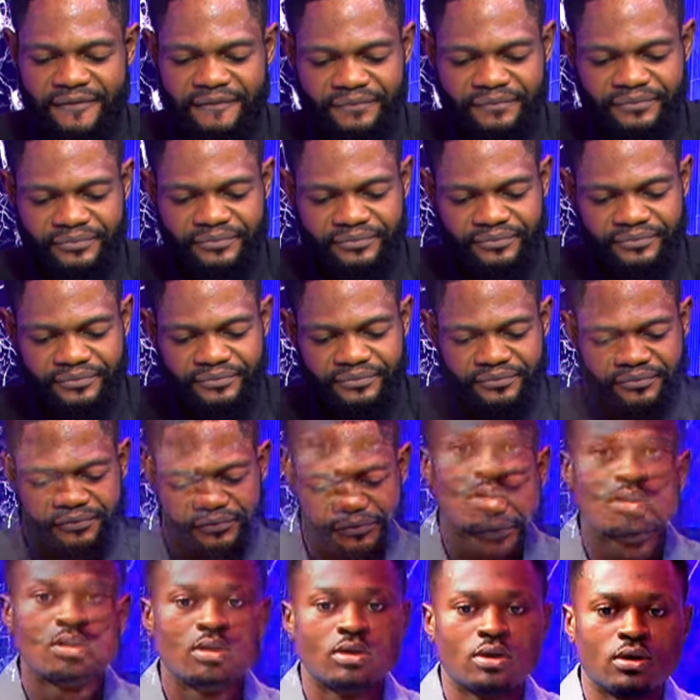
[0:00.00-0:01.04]
Voilà.
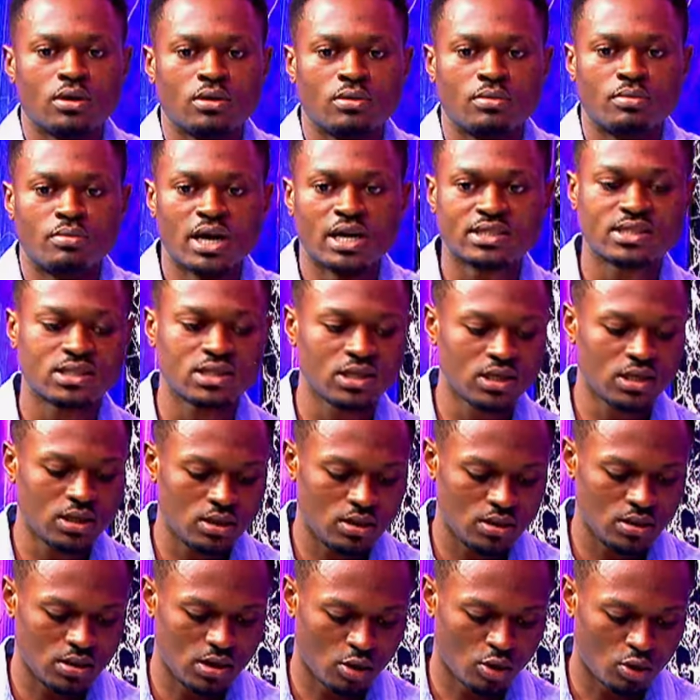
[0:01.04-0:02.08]
Merci
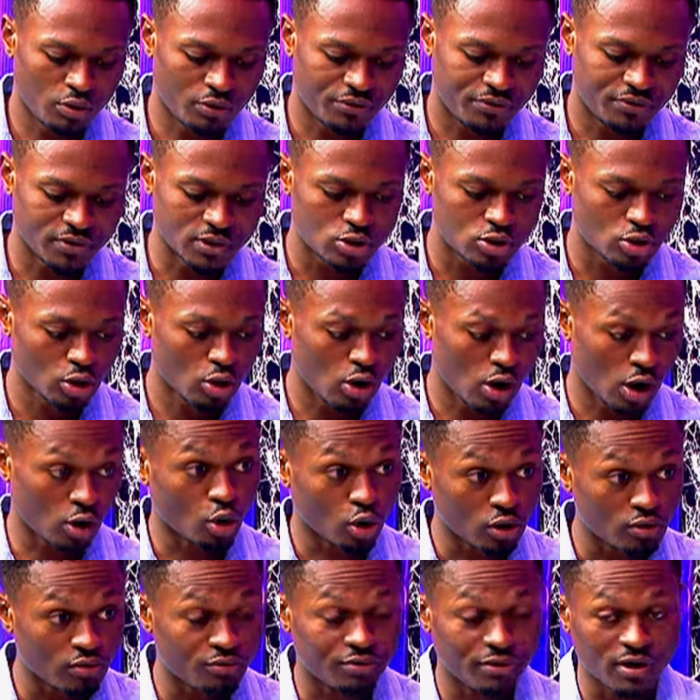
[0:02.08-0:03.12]
Ndego Fiston,
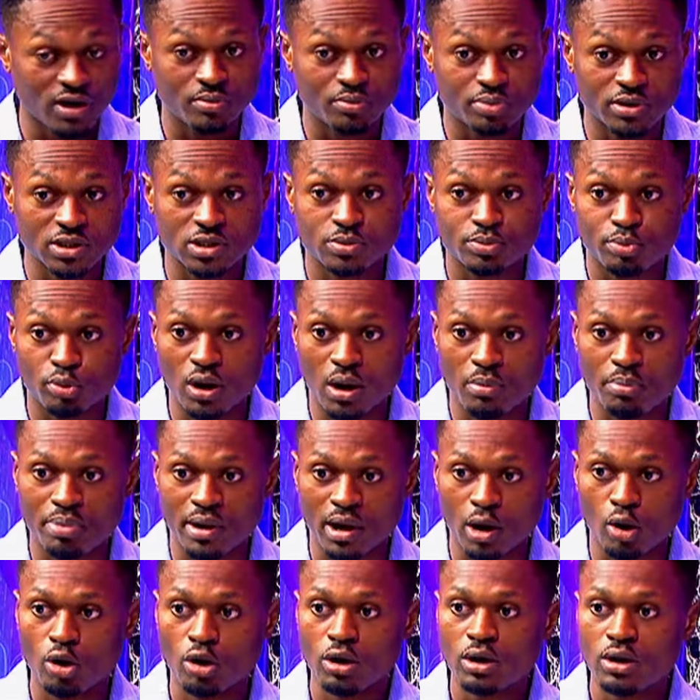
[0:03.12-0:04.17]
encore une fois de plus pour la
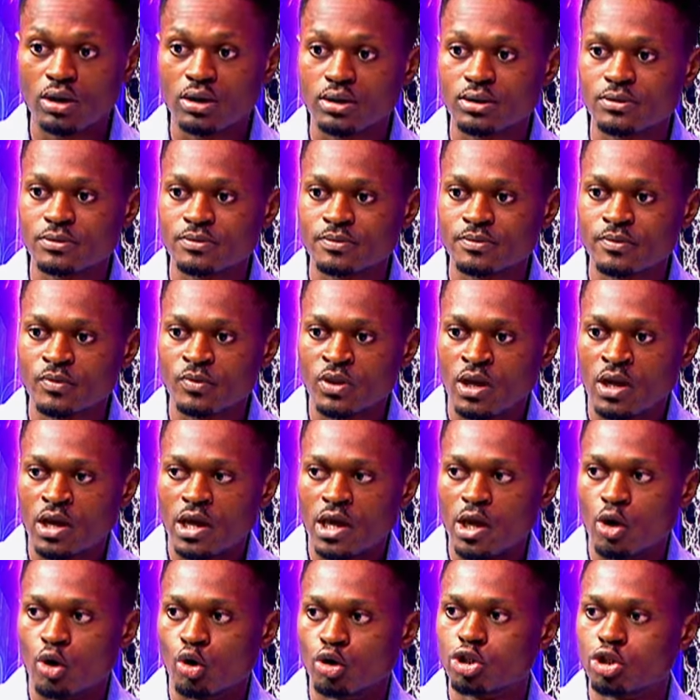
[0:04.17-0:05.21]
parole. Merci.
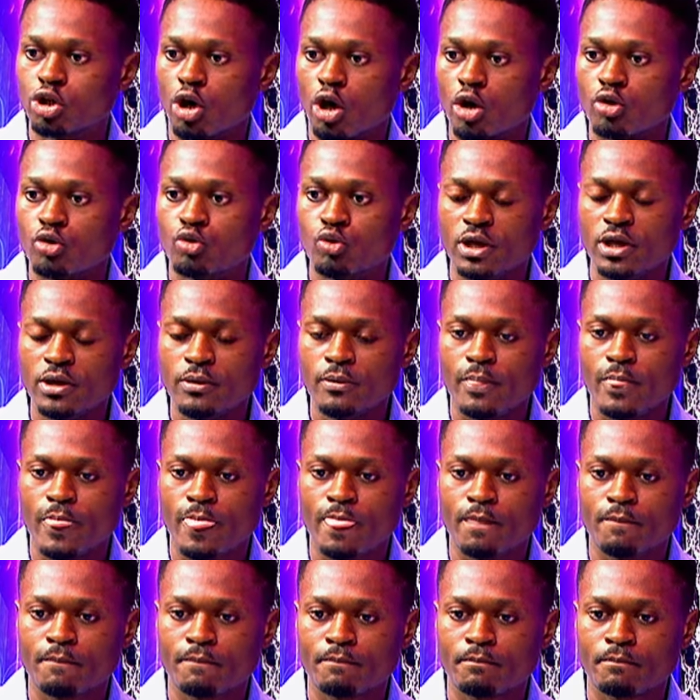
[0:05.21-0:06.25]
Et aujourd'hui,
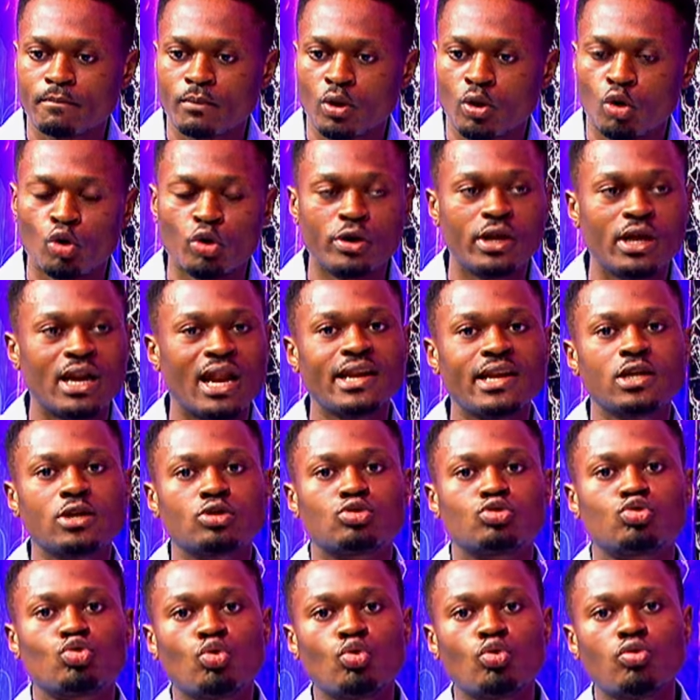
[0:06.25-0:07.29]
au-delà de
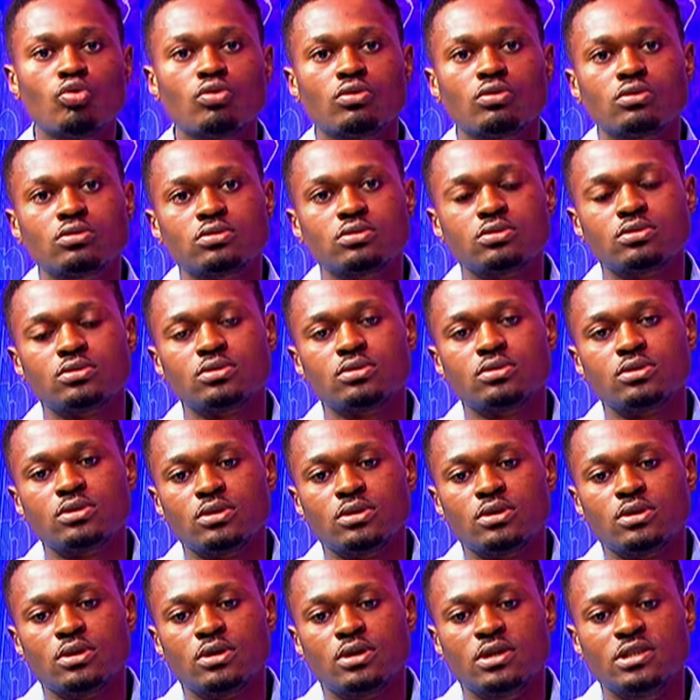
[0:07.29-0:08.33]
tout,
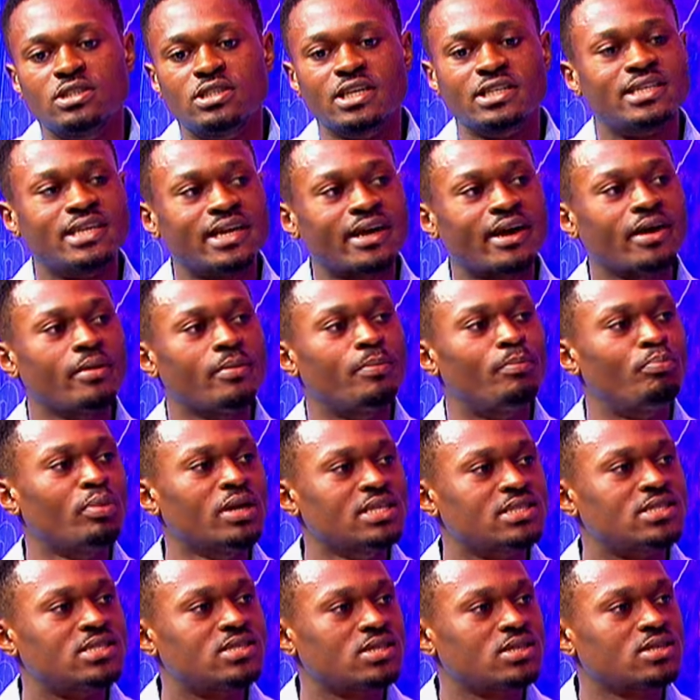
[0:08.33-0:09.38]
je serai
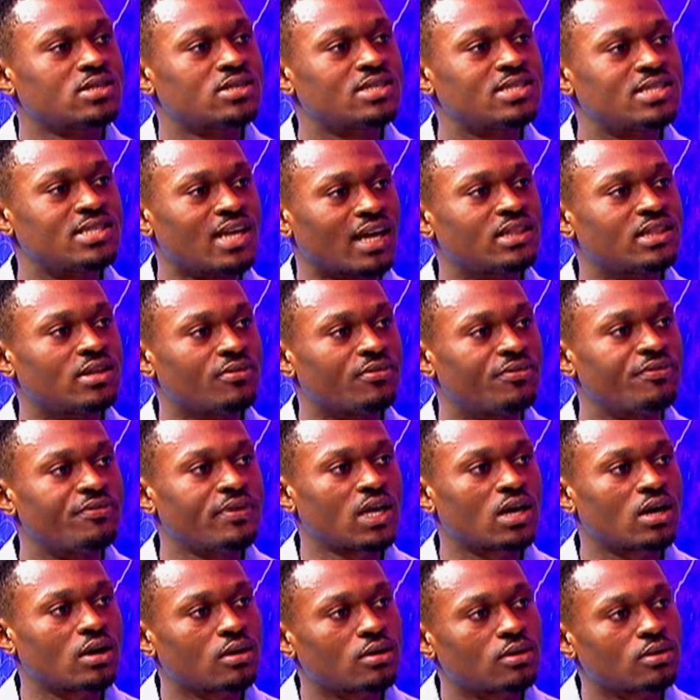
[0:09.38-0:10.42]
plus scientifique
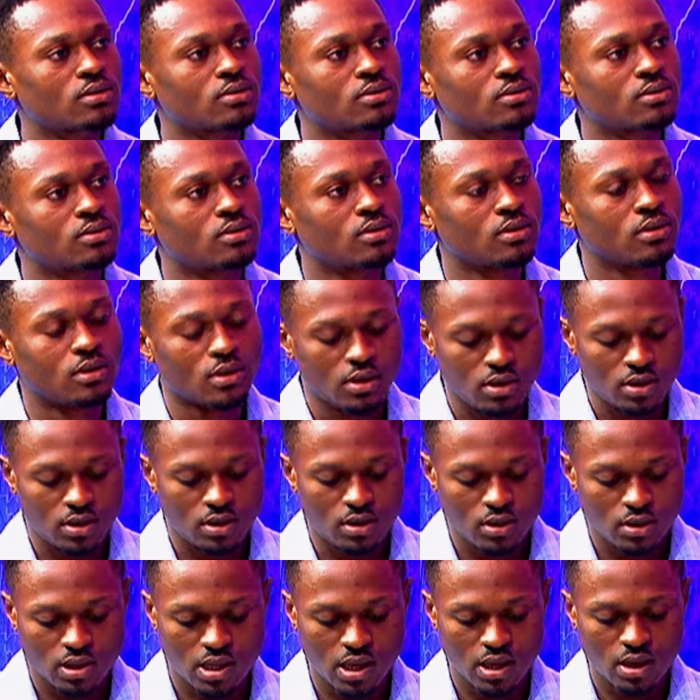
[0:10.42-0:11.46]
hmm.
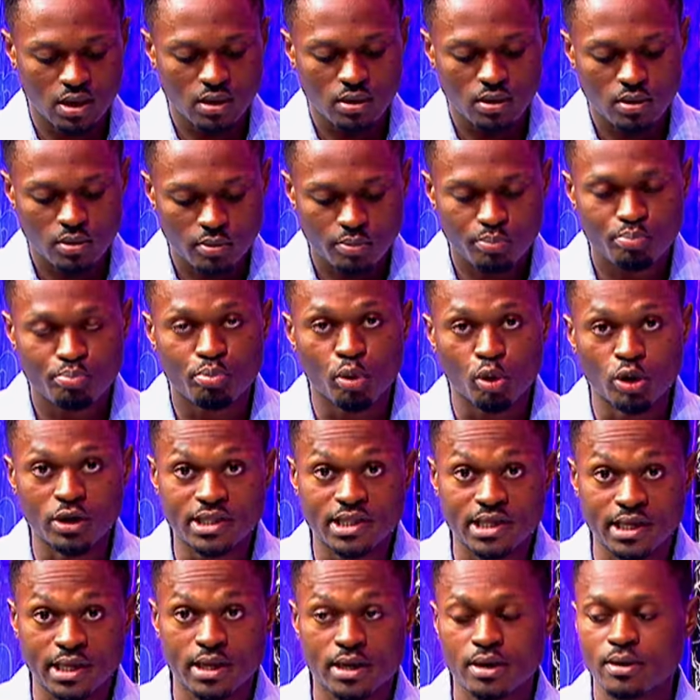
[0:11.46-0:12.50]
que
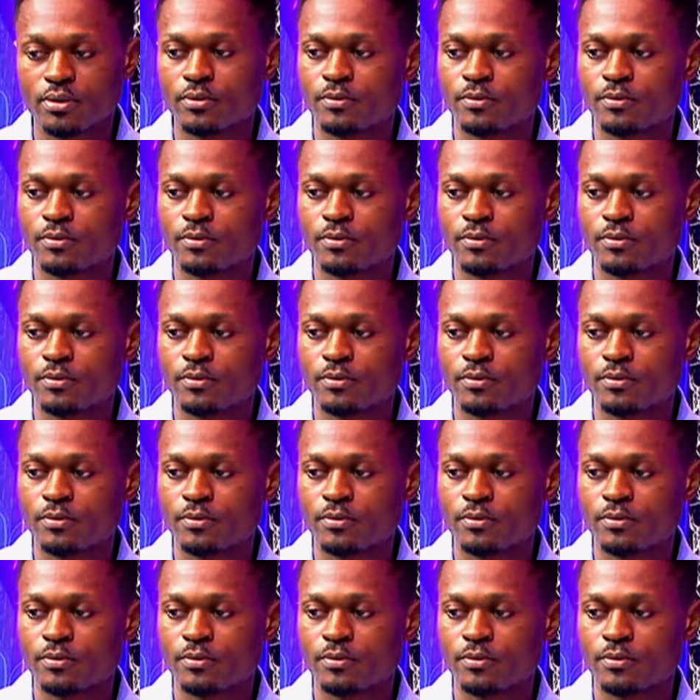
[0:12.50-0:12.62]
politique.